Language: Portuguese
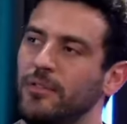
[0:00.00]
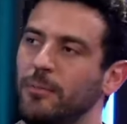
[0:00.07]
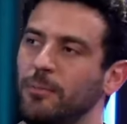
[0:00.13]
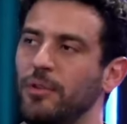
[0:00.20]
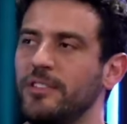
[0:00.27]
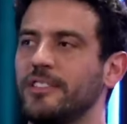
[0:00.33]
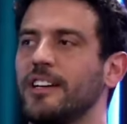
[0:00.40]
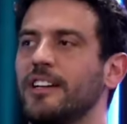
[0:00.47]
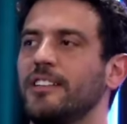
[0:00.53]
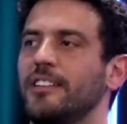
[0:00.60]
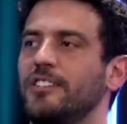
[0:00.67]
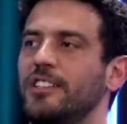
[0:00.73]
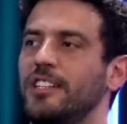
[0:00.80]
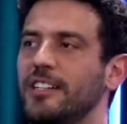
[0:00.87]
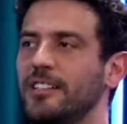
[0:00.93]
Falou, pô, esse cara
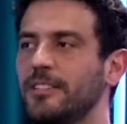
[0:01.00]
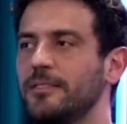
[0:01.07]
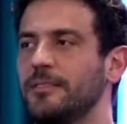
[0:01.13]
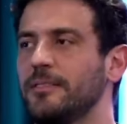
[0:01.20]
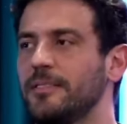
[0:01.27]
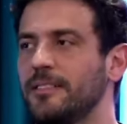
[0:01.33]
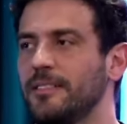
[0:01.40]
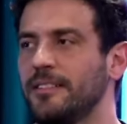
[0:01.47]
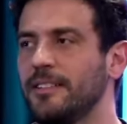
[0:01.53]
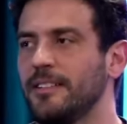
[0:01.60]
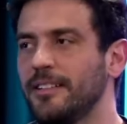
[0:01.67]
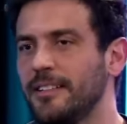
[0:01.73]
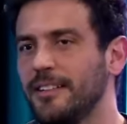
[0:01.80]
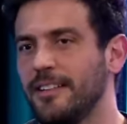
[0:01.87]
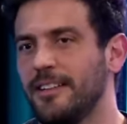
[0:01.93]
tá chegando.
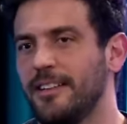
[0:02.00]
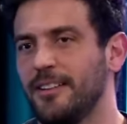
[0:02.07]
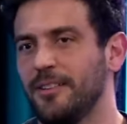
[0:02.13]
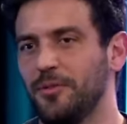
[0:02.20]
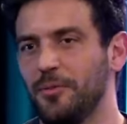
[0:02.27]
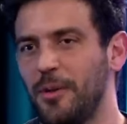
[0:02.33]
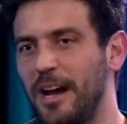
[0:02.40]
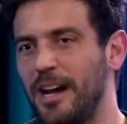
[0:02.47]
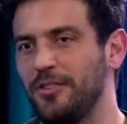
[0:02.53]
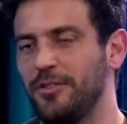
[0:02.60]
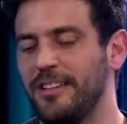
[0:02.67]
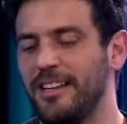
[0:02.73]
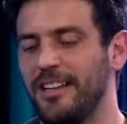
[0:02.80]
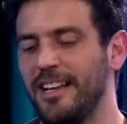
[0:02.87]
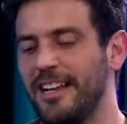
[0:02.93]
Eu não
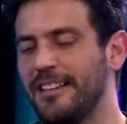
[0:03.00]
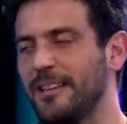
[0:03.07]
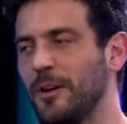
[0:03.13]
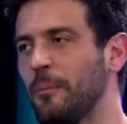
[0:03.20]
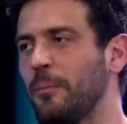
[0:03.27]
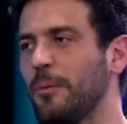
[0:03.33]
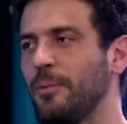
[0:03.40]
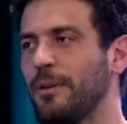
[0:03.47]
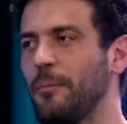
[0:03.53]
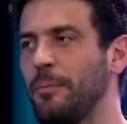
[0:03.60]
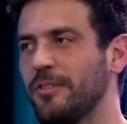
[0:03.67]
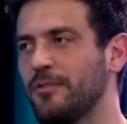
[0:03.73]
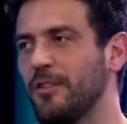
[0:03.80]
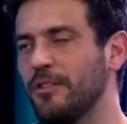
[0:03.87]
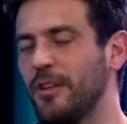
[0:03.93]
acho que ele é tão. Porque o
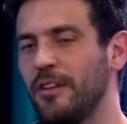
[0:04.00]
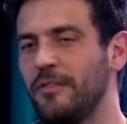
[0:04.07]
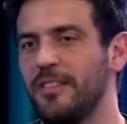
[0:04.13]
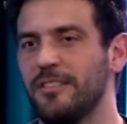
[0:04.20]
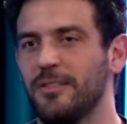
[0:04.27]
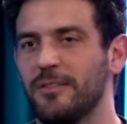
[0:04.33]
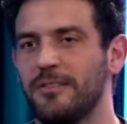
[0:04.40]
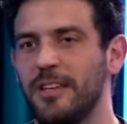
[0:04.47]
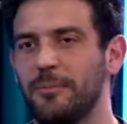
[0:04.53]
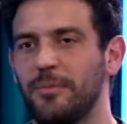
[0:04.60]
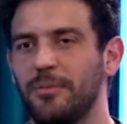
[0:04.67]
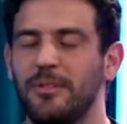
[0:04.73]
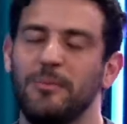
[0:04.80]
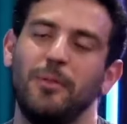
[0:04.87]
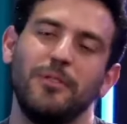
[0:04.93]
pessoal tem uma visão de ser
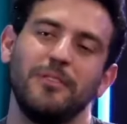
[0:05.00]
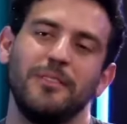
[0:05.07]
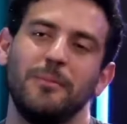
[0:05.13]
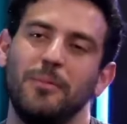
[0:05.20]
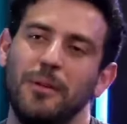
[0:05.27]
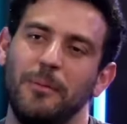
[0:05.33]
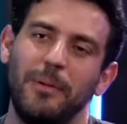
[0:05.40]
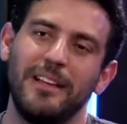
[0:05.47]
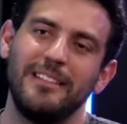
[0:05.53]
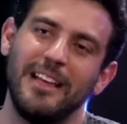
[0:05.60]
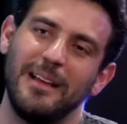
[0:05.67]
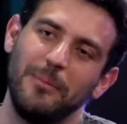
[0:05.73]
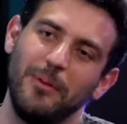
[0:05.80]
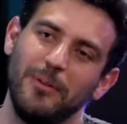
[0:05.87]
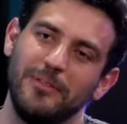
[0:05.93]
bom, pô, ser bom é paz
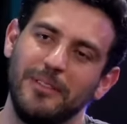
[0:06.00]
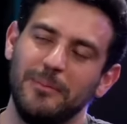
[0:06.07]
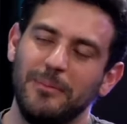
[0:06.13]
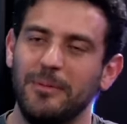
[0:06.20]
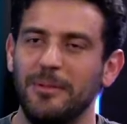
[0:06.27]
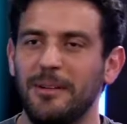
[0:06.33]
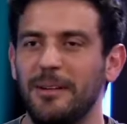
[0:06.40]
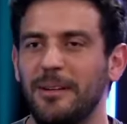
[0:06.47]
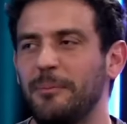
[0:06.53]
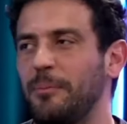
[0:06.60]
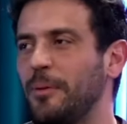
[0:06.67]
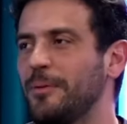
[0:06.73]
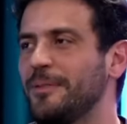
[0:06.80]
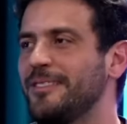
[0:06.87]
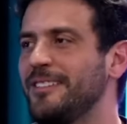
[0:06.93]
e amor, ser é. bom é
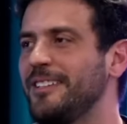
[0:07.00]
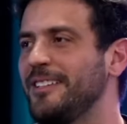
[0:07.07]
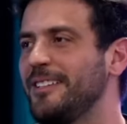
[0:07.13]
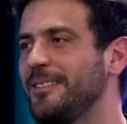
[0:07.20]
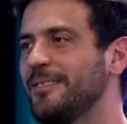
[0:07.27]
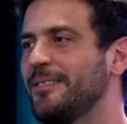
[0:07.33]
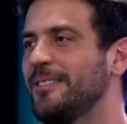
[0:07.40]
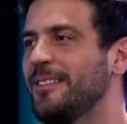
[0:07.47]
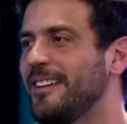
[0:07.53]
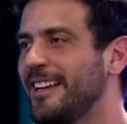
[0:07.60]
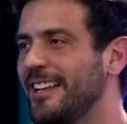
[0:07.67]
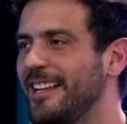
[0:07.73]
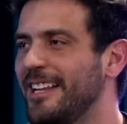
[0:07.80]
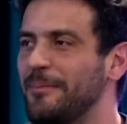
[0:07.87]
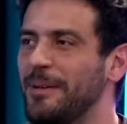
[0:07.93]
bonzinho, Nada.
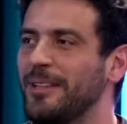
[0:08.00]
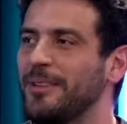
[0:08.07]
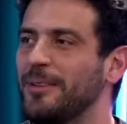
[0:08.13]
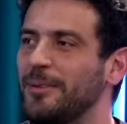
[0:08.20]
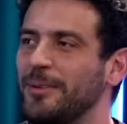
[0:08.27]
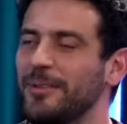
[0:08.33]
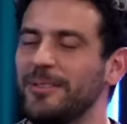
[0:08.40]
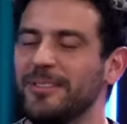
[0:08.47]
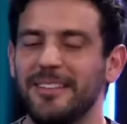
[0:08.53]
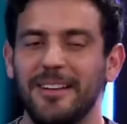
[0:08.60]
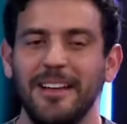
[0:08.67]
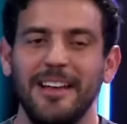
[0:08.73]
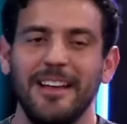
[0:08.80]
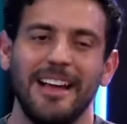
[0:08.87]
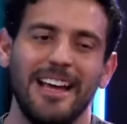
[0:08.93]
ele é ama amado, todos. É.
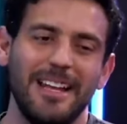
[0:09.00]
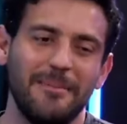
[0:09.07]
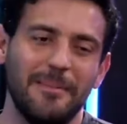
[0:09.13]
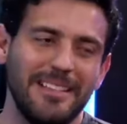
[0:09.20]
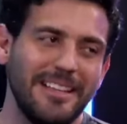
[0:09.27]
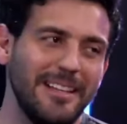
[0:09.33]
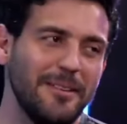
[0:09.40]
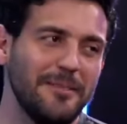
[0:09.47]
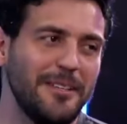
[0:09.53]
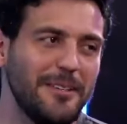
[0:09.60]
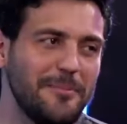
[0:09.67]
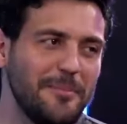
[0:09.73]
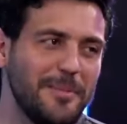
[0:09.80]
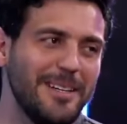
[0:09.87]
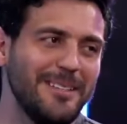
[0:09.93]
Tá. Cara, mas ele é um
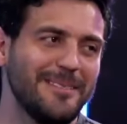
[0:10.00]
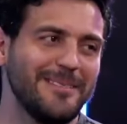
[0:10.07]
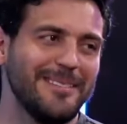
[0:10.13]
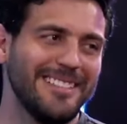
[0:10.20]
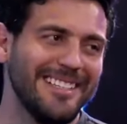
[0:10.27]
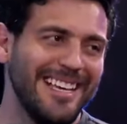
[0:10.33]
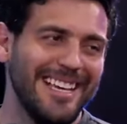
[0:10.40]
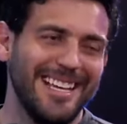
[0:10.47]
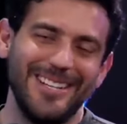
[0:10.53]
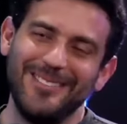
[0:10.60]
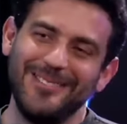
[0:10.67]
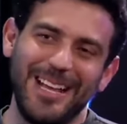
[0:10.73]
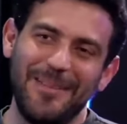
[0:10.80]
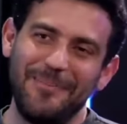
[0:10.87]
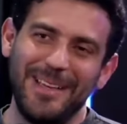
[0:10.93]
ser humano. Não. Ele
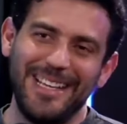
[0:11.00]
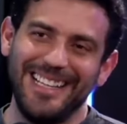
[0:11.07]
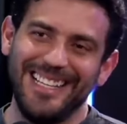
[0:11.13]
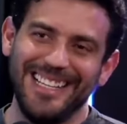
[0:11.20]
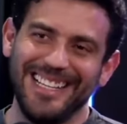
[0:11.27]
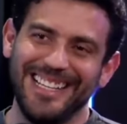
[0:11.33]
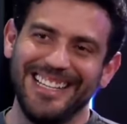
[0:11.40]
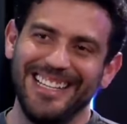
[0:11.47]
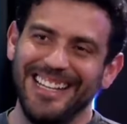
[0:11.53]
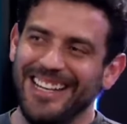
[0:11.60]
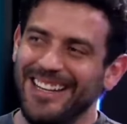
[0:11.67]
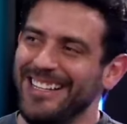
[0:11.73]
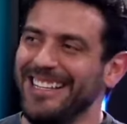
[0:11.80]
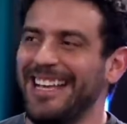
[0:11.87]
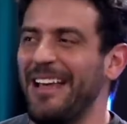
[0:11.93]
não quer perder. Não.
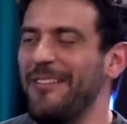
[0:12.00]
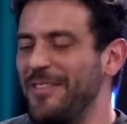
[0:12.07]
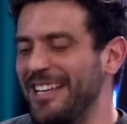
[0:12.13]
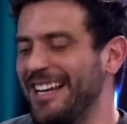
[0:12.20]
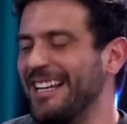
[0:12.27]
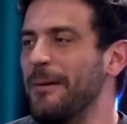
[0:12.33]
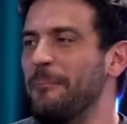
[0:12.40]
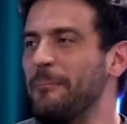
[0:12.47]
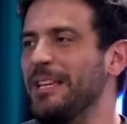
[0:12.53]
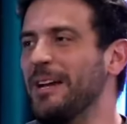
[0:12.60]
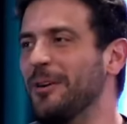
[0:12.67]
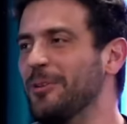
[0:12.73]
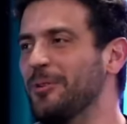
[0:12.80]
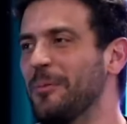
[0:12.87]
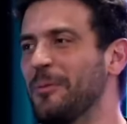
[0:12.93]
Ninguém vira
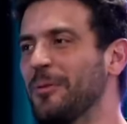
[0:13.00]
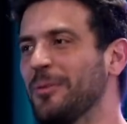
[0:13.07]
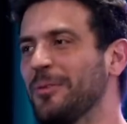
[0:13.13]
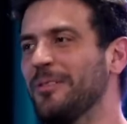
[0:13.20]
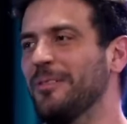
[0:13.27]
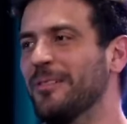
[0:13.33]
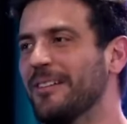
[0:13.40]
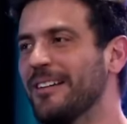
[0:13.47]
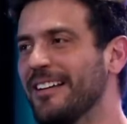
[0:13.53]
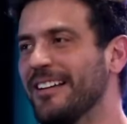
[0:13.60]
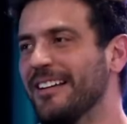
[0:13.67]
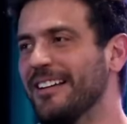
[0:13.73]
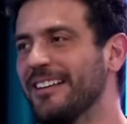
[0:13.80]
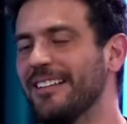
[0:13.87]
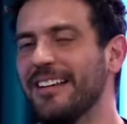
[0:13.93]
campeão do mundo
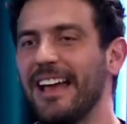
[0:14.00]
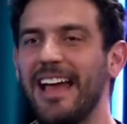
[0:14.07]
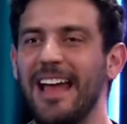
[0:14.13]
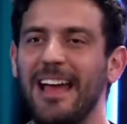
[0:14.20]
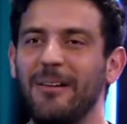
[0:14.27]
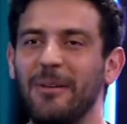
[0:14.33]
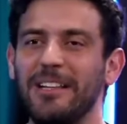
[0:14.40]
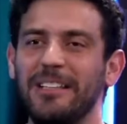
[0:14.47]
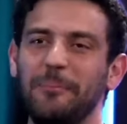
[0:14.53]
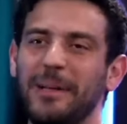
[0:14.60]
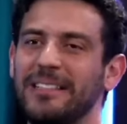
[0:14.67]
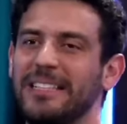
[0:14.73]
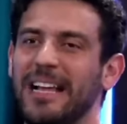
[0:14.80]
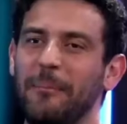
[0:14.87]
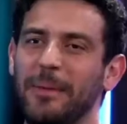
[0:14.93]
é, com esse
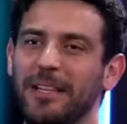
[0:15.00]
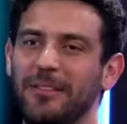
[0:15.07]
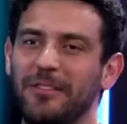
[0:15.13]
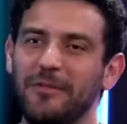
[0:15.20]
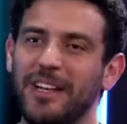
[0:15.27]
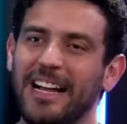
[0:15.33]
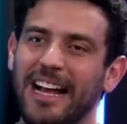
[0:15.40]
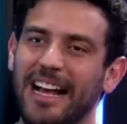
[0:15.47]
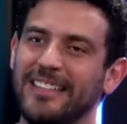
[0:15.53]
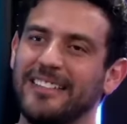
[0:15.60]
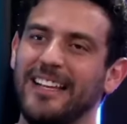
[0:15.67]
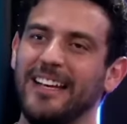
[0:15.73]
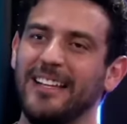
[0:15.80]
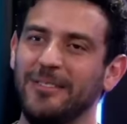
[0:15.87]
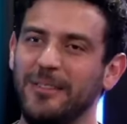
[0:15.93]
pensamento de
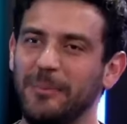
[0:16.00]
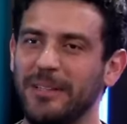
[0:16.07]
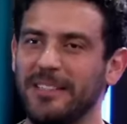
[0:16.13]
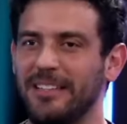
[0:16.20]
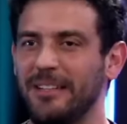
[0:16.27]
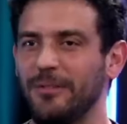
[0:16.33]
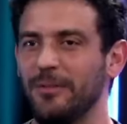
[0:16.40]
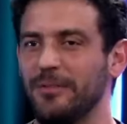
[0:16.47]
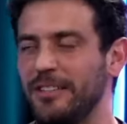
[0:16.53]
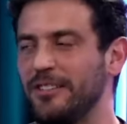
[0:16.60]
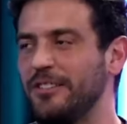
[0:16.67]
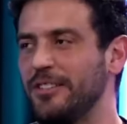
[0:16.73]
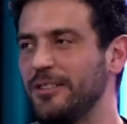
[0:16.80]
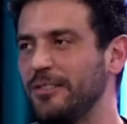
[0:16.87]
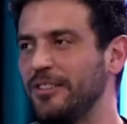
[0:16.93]
fracassado. Tipo assim, claro. no
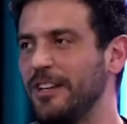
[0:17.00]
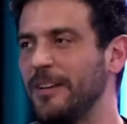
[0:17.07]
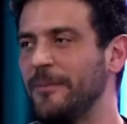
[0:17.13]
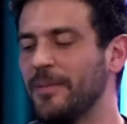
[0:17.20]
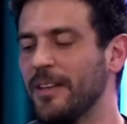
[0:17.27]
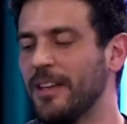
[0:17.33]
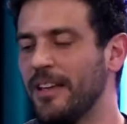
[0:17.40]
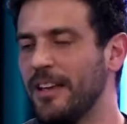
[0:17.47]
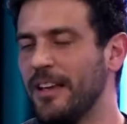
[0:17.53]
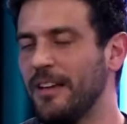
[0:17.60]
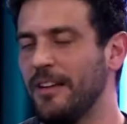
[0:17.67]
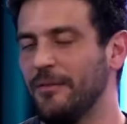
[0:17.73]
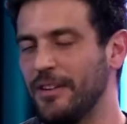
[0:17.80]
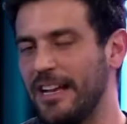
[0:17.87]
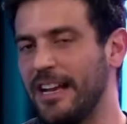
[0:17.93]
sentido de.
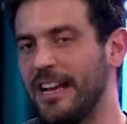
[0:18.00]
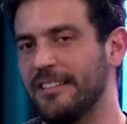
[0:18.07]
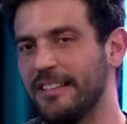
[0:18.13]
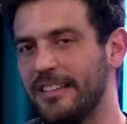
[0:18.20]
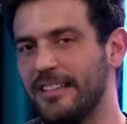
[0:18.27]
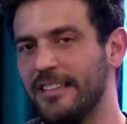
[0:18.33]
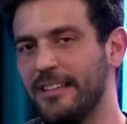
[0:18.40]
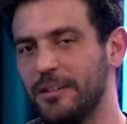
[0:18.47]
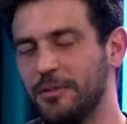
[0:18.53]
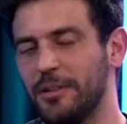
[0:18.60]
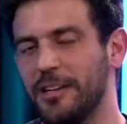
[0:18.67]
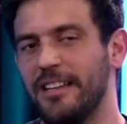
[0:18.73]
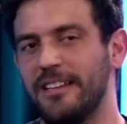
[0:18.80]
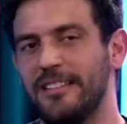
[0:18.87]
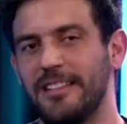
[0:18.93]
Fracassado aqui que eu
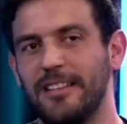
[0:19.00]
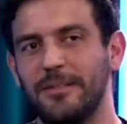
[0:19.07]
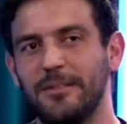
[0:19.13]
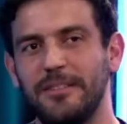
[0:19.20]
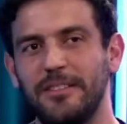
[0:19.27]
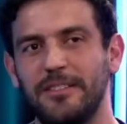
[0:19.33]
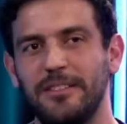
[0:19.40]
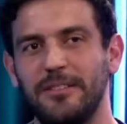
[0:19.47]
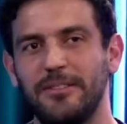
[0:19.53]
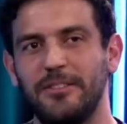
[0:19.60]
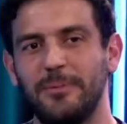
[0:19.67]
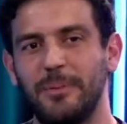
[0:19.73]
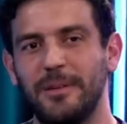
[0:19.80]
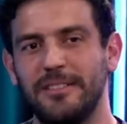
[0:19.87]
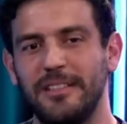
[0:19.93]
tô querendo dizer, no sentido
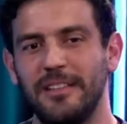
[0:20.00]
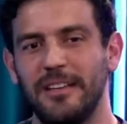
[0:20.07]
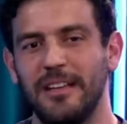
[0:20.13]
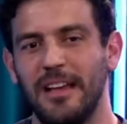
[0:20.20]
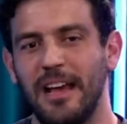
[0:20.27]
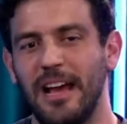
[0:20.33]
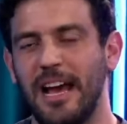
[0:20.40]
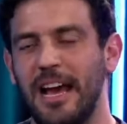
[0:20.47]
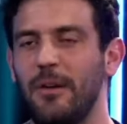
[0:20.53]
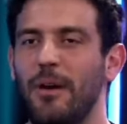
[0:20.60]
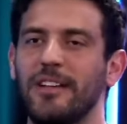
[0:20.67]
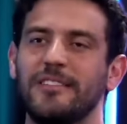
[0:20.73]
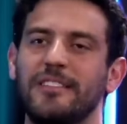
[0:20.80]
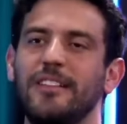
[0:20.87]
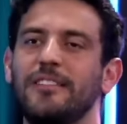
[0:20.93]
de, tipo assim, ah,
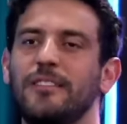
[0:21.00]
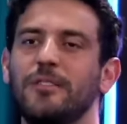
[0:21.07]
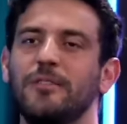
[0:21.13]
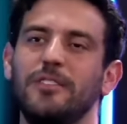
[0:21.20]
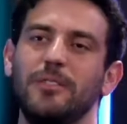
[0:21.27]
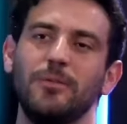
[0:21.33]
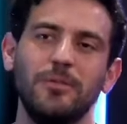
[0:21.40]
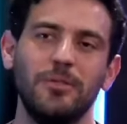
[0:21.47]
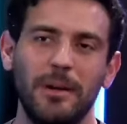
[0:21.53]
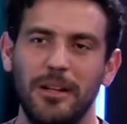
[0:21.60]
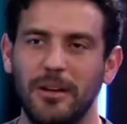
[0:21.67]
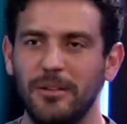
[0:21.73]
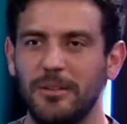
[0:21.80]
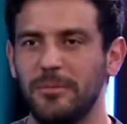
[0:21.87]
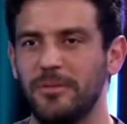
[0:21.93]
eu aceito ser o segundo
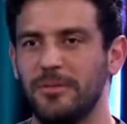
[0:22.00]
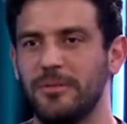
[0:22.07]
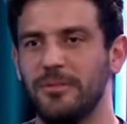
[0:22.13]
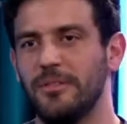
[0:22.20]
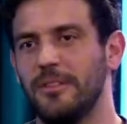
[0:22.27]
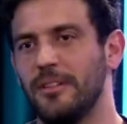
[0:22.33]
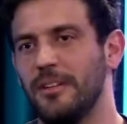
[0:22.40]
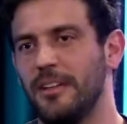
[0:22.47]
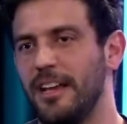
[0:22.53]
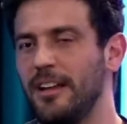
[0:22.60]
melhor do mundo. Não.